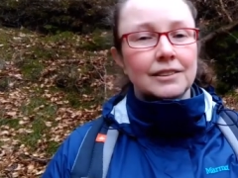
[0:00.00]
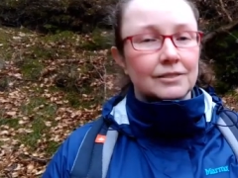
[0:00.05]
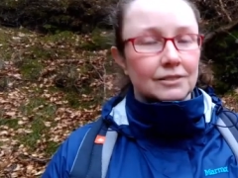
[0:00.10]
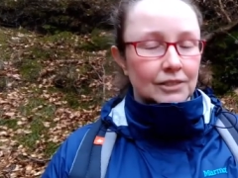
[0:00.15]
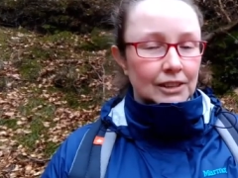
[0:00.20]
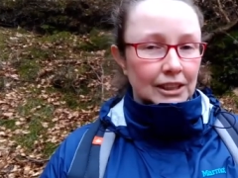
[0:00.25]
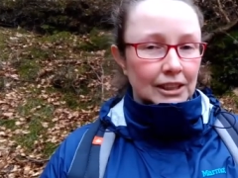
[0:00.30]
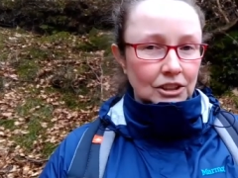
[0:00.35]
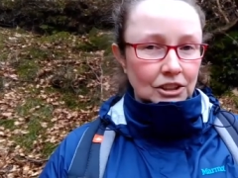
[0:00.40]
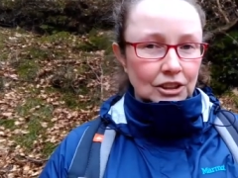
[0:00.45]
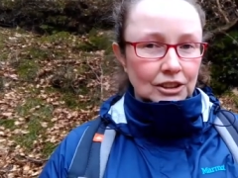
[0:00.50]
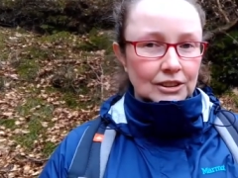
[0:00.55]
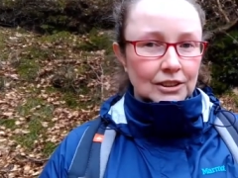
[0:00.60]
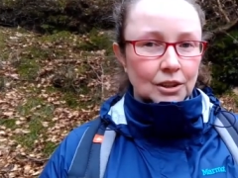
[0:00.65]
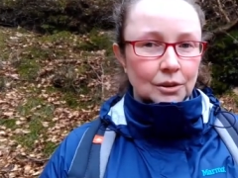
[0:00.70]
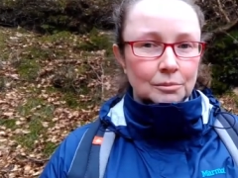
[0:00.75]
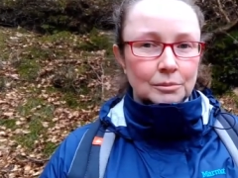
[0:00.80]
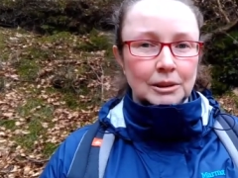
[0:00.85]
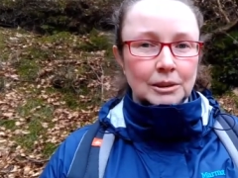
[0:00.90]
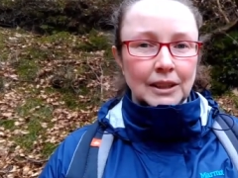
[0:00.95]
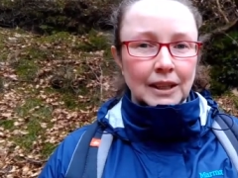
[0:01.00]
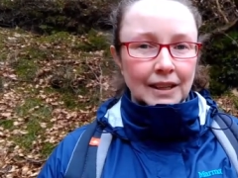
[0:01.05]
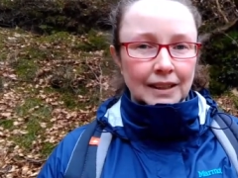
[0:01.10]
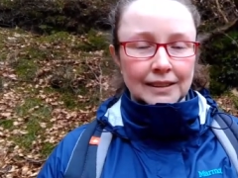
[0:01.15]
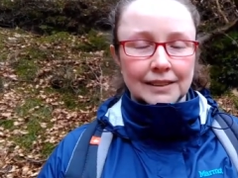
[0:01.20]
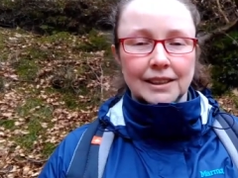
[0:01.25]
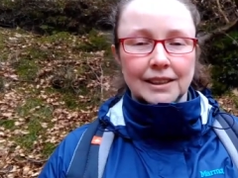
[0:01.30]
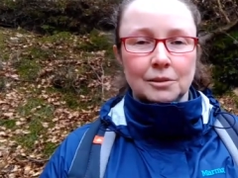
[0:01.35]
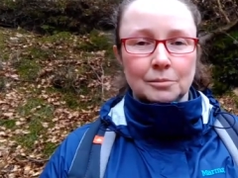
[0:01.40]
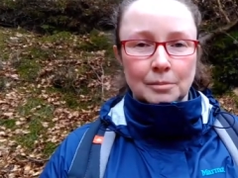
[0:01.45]
w lesie są jak
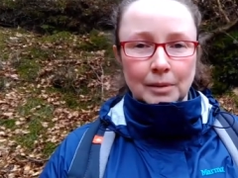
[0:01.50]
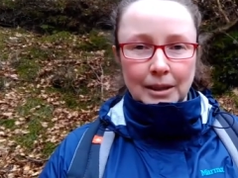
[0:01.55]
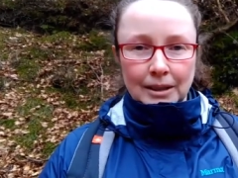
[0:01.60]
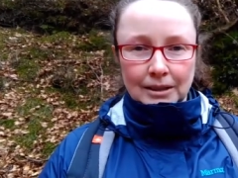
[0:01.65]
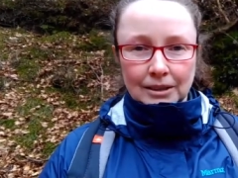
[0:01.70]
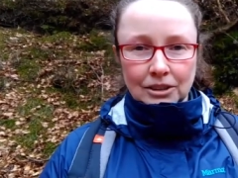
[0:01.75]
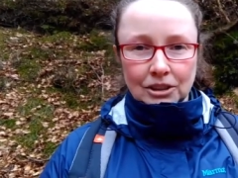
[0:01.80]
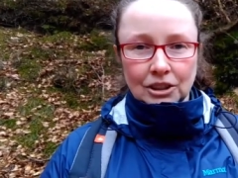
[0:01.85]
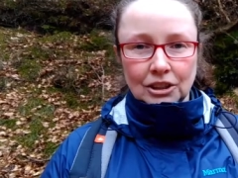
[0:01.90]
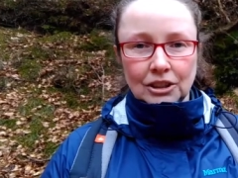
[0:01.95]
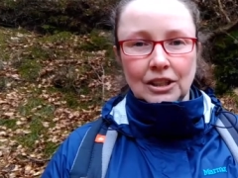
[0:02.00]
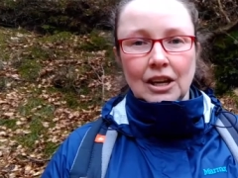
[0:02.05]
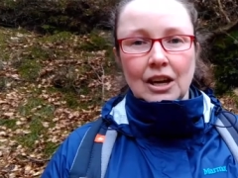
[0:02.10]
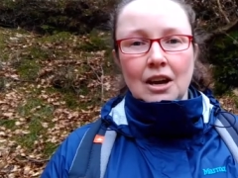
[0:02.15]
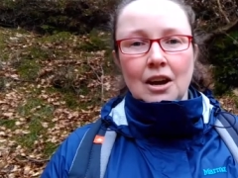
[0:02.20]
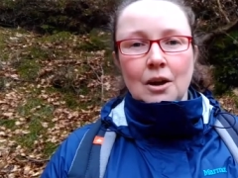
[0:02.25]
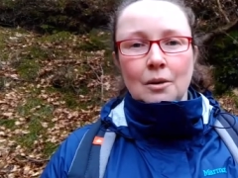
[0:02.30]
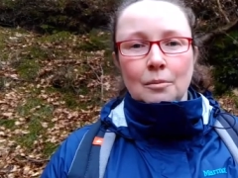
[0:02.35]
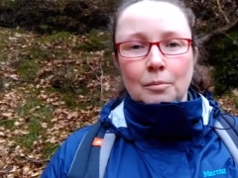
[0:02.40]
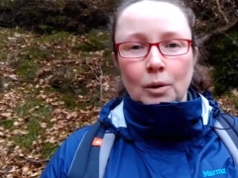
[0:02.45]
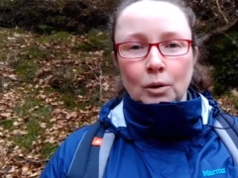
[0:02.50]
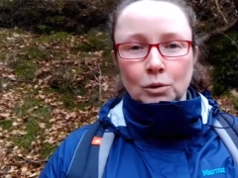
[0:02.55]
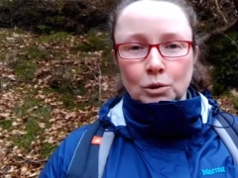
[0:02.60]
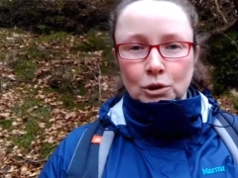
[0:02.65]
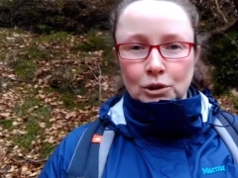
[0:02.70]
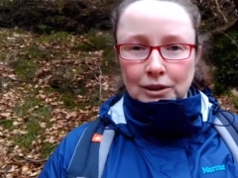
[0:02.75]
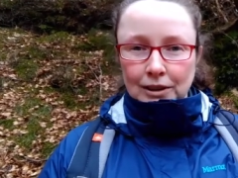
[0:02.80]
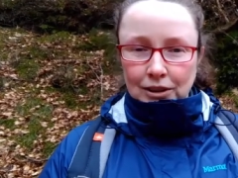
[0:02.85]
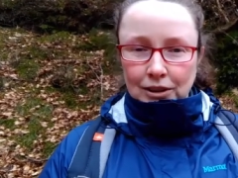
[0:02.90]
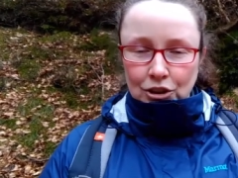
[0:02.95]
najbardziej
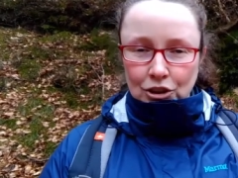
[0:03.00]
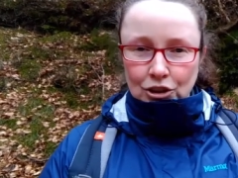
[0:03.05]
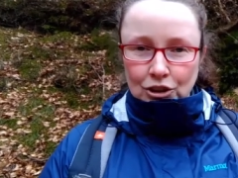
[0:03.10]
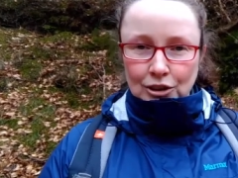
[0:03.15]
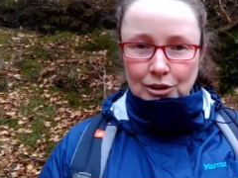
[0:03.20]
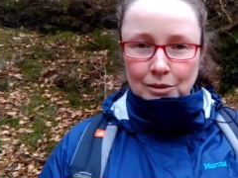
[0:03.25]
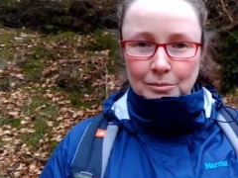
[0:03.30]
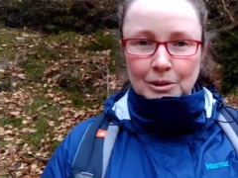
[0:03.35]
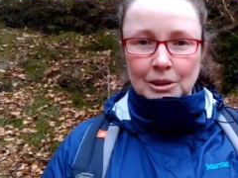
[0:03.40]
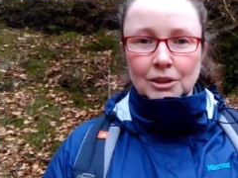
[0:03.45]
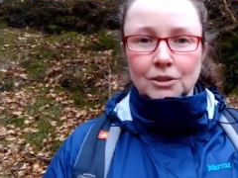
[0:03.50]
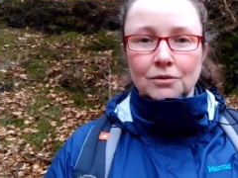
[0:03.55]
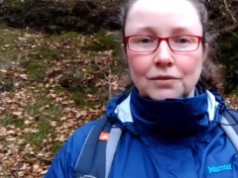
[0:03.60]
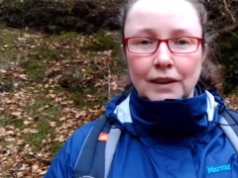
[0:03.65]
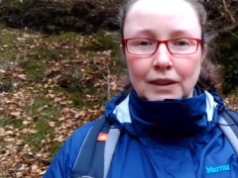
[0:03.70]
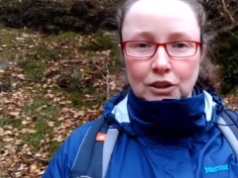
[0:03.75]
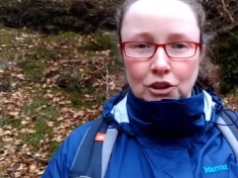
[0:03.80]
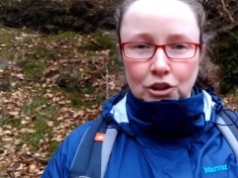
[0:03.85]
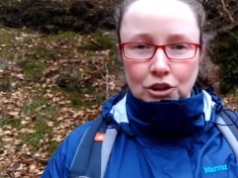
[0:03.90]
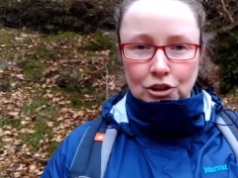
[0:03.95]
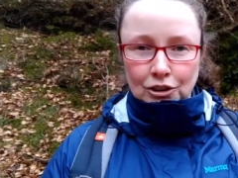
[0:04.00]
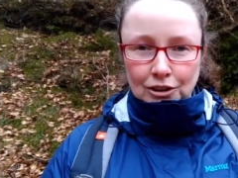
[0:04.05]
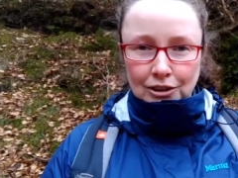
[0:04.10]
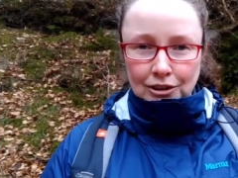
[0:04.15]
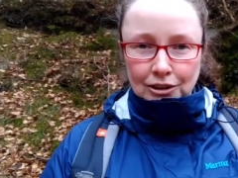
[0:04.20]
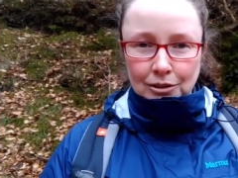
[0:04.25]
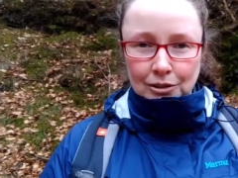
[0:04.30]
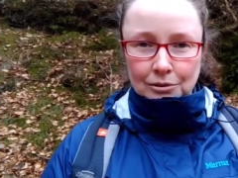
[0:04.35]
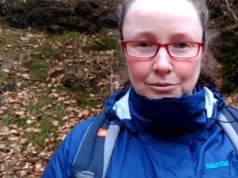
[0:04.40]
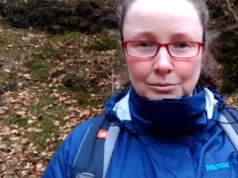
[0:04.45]
pożytecznymi i
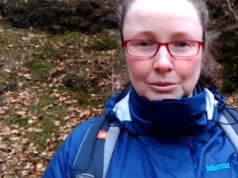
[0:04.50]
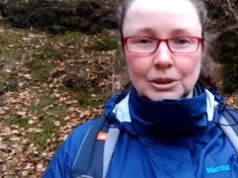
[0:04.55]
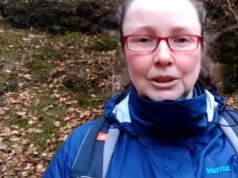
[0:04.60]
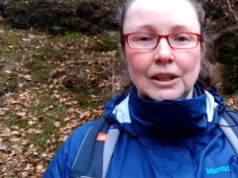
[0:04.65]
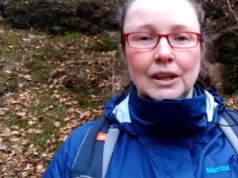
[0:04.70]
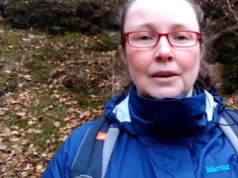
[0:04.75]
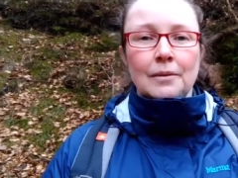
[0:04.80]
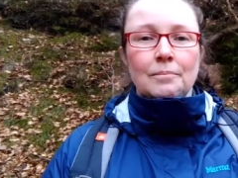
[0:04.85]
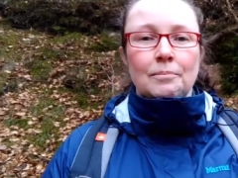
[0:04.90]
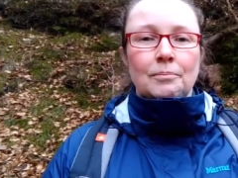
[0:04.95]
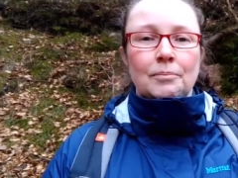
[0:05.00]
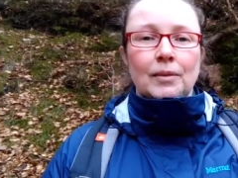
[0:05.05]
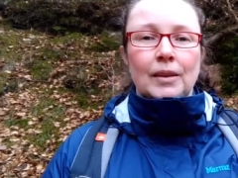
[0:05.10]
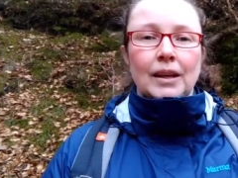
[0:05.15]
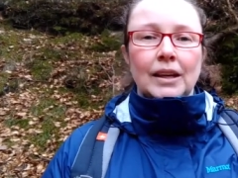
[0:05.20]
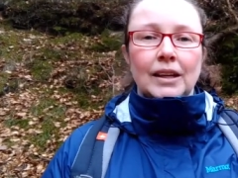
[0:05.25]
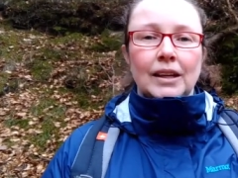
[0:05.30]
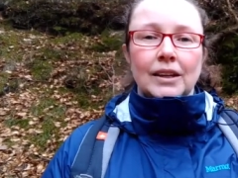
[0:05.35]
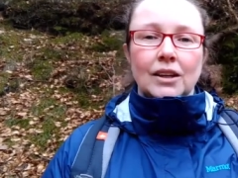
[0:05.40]
ważnymi mm,